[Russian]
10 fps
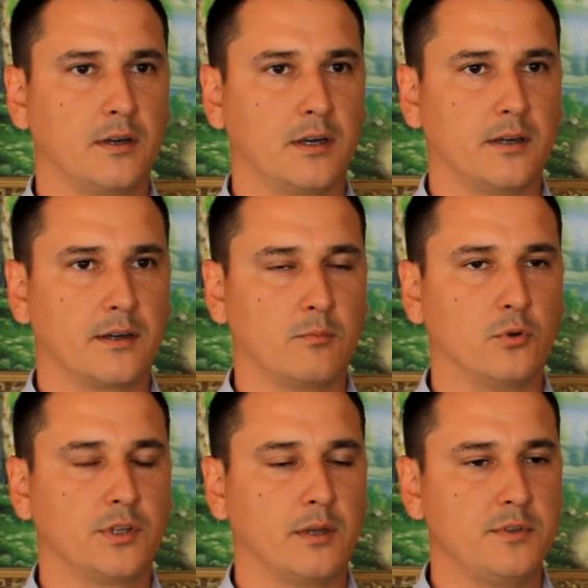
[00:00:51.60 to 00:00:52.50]
а
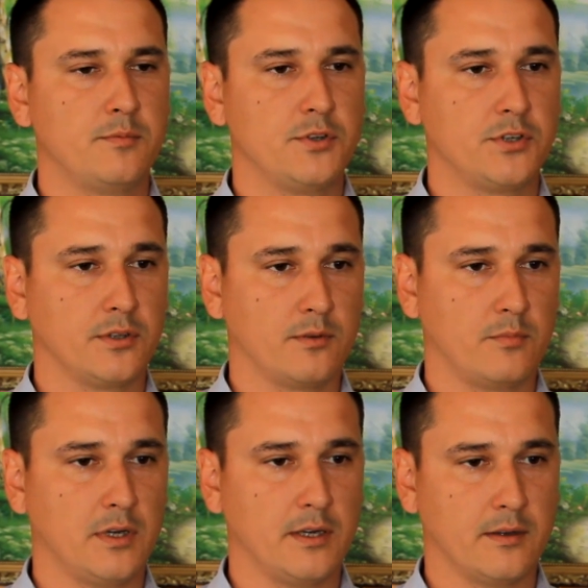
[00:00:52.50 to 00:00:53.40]
работы обеспечены
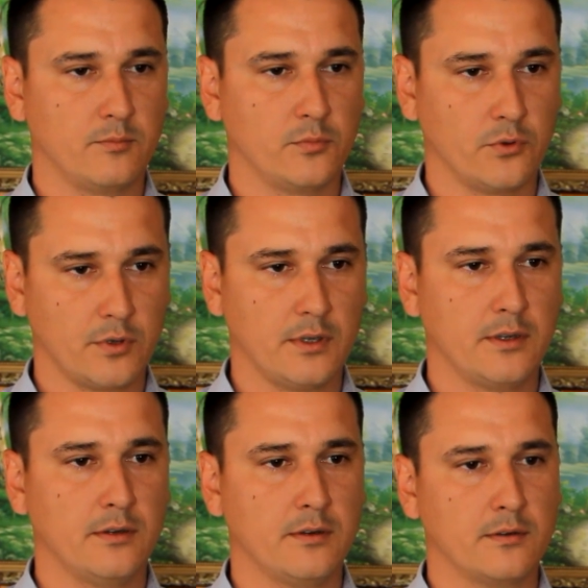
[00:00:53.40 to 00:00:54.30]
были
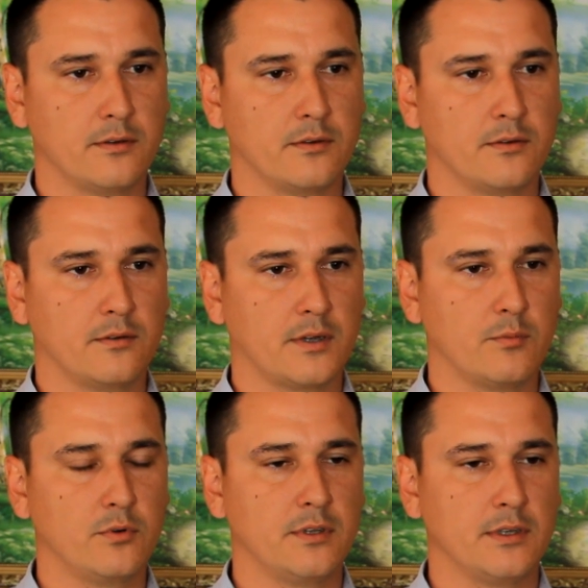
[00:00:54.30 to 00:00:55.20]
многие
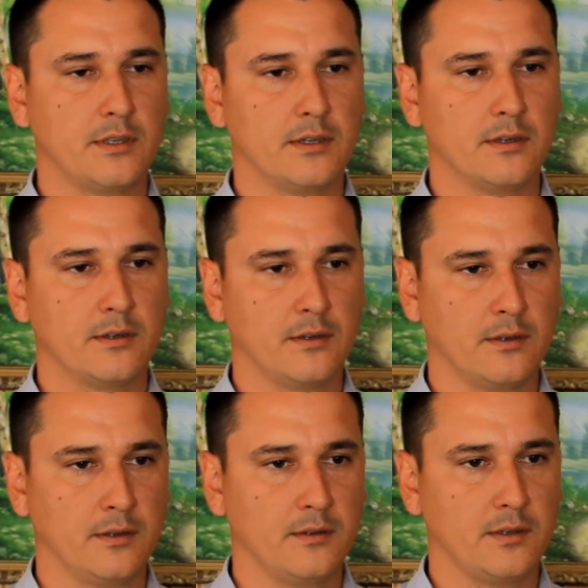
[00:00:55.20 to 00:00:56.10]
работники,
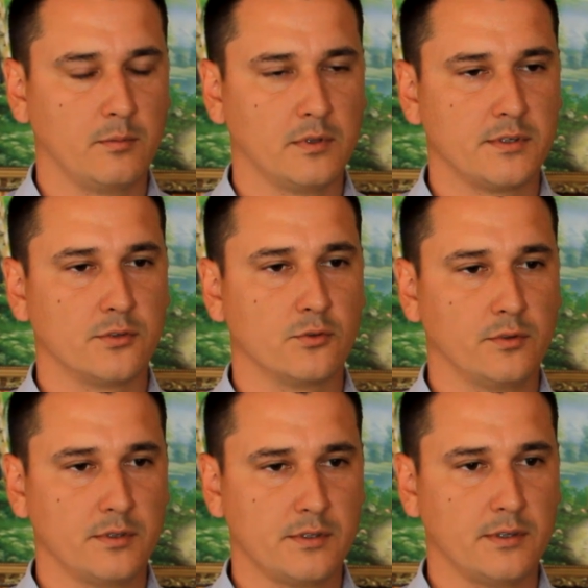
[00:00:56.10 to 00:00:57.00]
не было
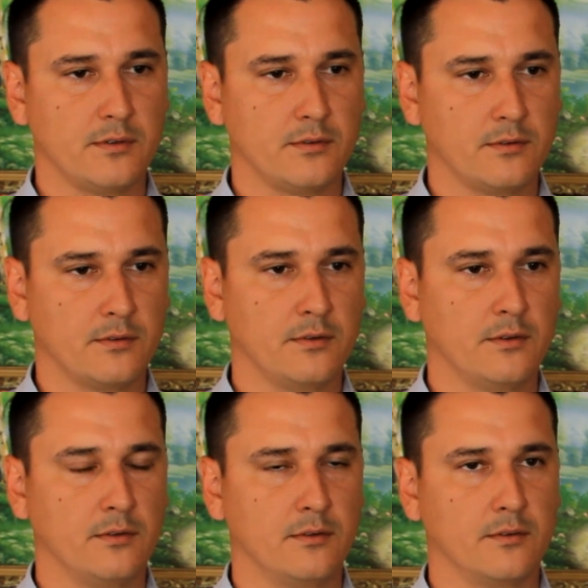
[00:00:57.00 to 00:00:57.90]
сезонности,
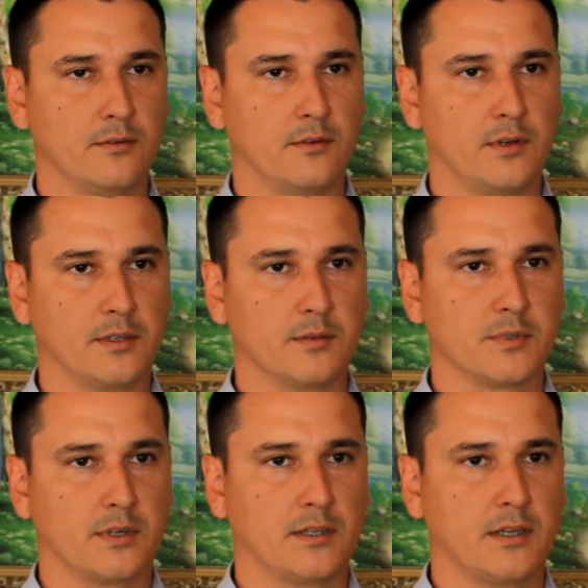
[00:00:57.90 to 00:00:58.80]
Э,
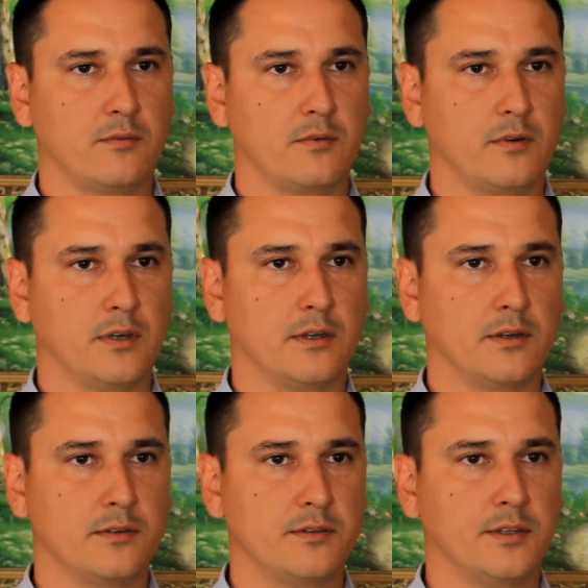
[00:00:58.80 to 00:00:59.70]
летом
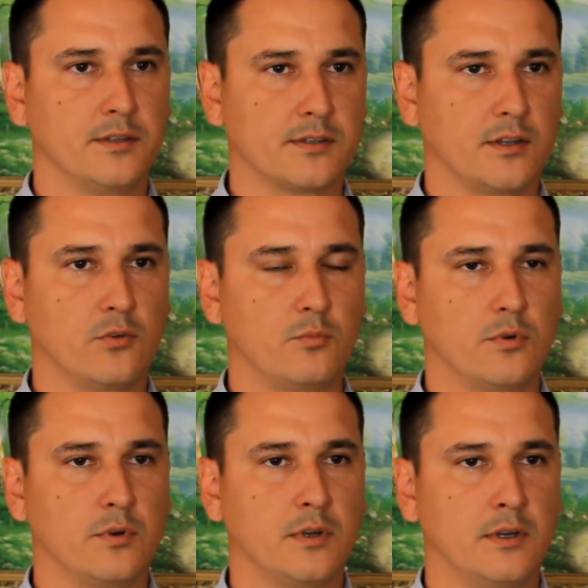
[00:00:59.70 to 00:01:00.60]
заготавливали сено,
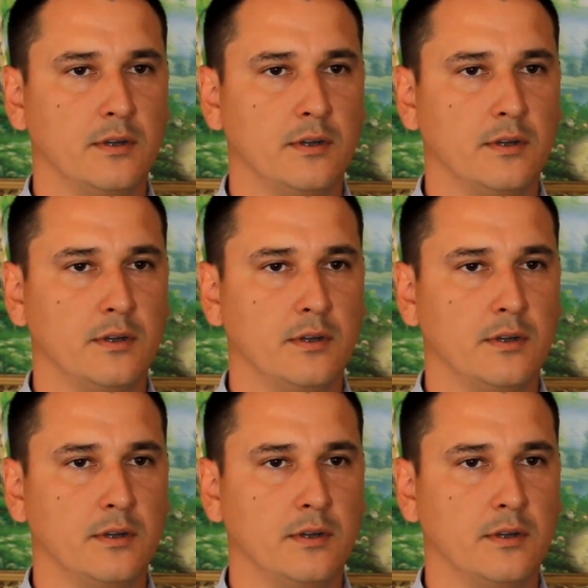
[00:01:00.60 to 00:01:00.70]
солому,